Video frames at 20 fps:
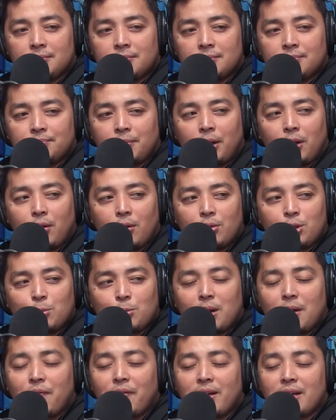Pero kung gusto
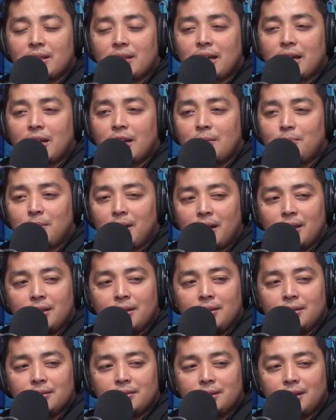mag-vegetarian, Brad,
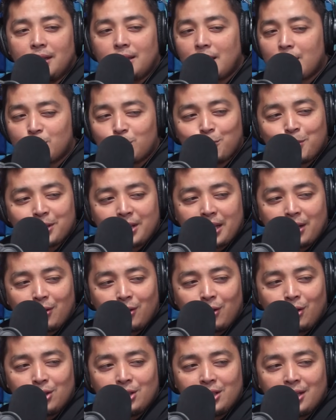It has to be
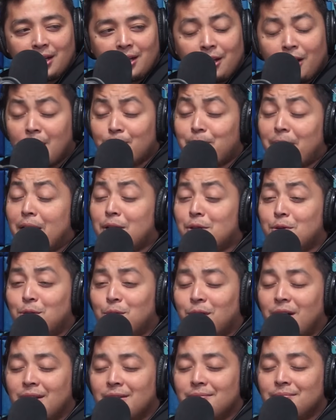psychological. Yan ang payo ko ha.